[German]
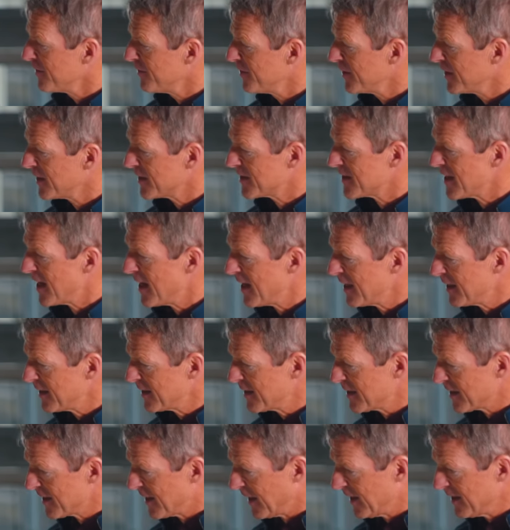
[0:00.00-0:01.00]
Wie
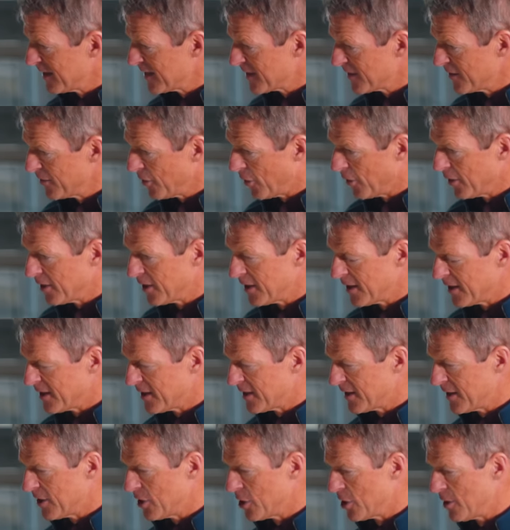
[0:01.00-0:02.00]
gesagt, ganz neu
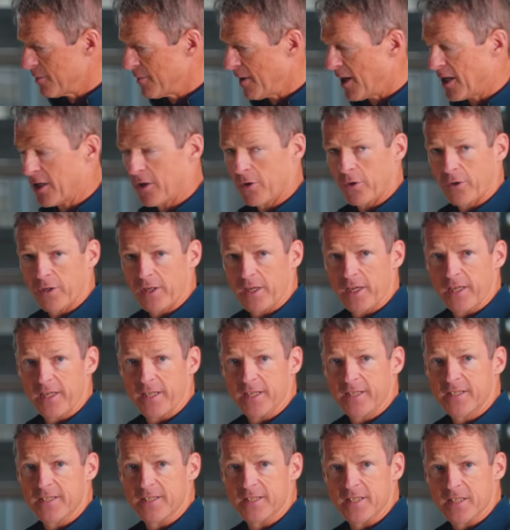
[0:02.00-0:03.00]
ist die Shimano
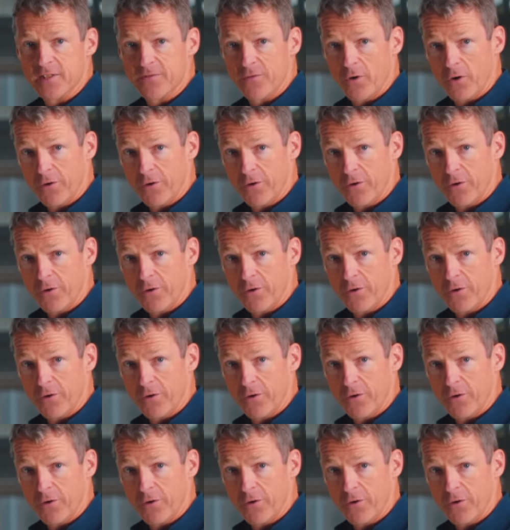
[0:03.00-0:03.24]
x